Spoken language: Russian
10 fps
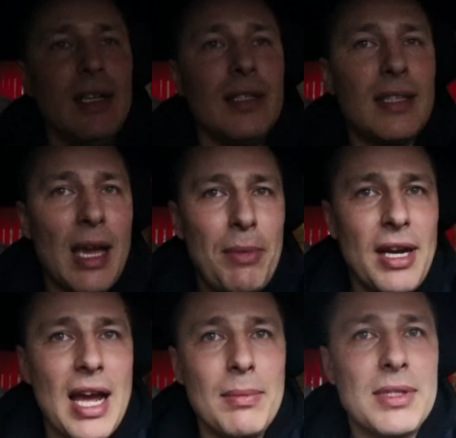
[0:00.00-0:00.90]

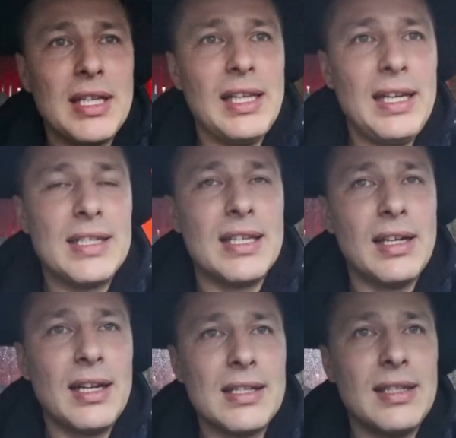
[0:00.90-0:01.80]
Забираем ЦЛС на
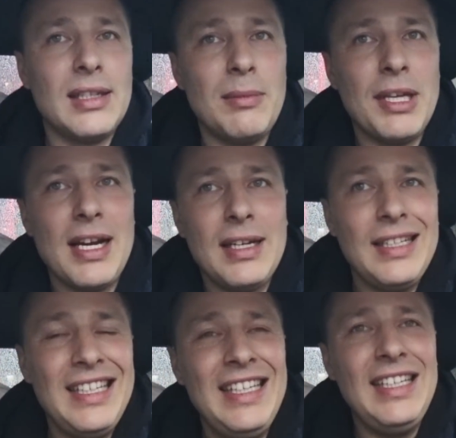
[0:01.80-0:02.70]
красных номерах
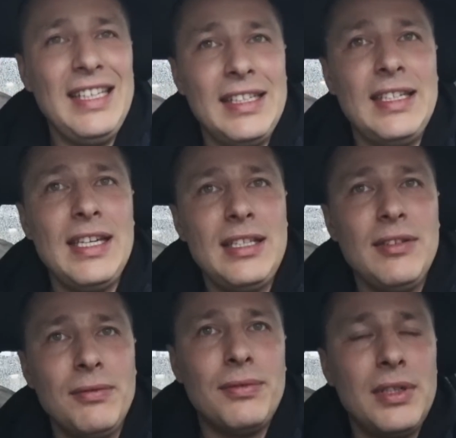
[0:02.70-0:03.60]
и
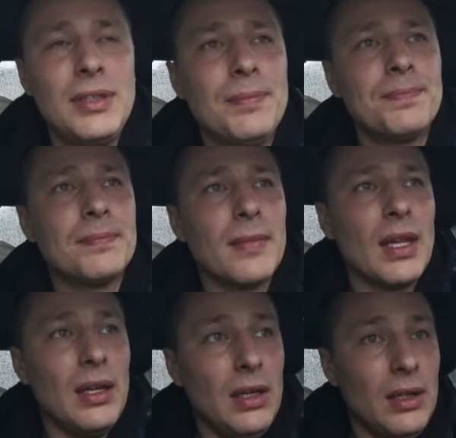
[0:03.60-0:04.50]
едем в
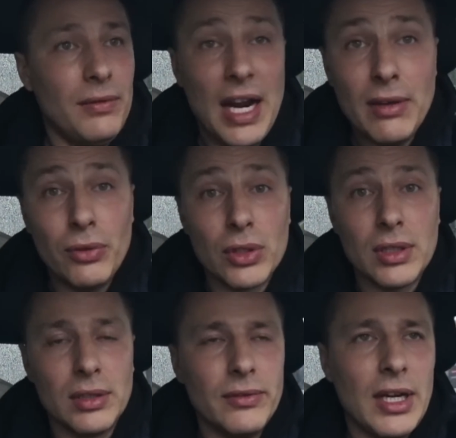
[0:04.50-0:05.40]
Франкфурт,
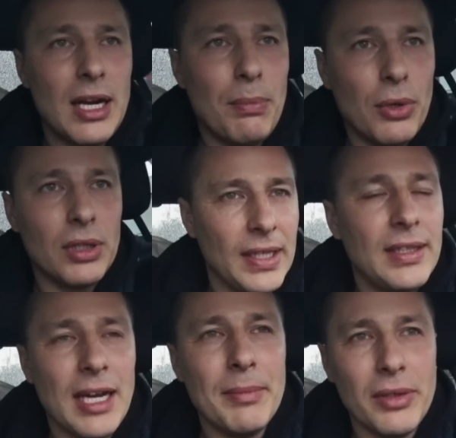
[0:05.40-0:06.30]
в аэропорт.
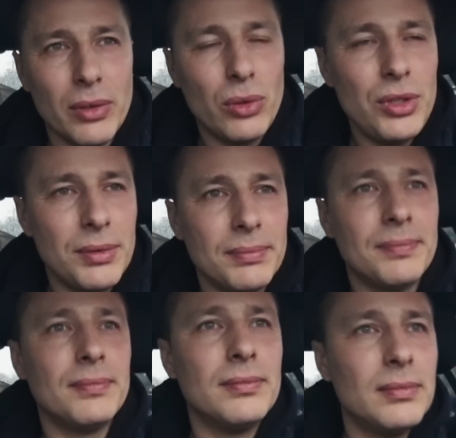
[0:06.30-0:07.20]
Там мы его грузим,
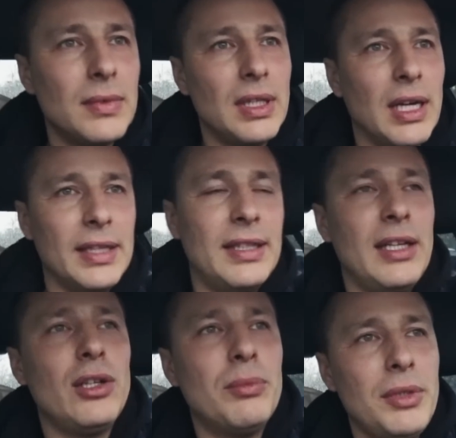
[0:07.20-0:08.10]

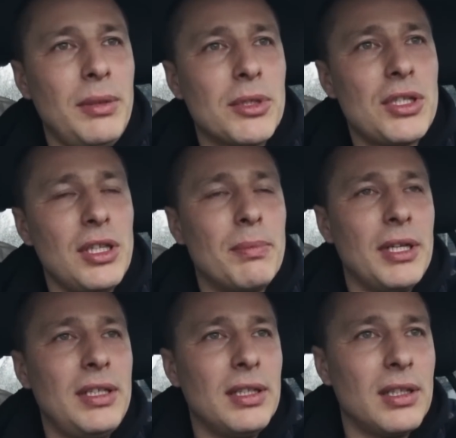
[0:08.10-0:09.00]
отдаем, и машина
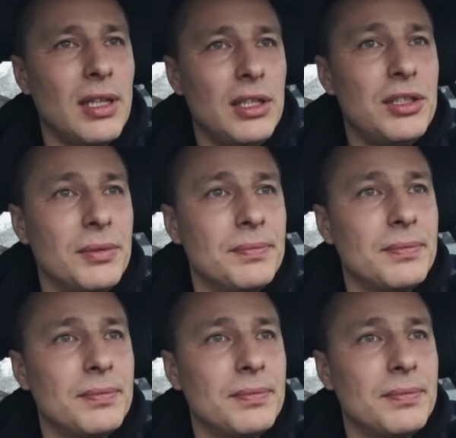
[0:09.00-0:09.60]
полетела дальше.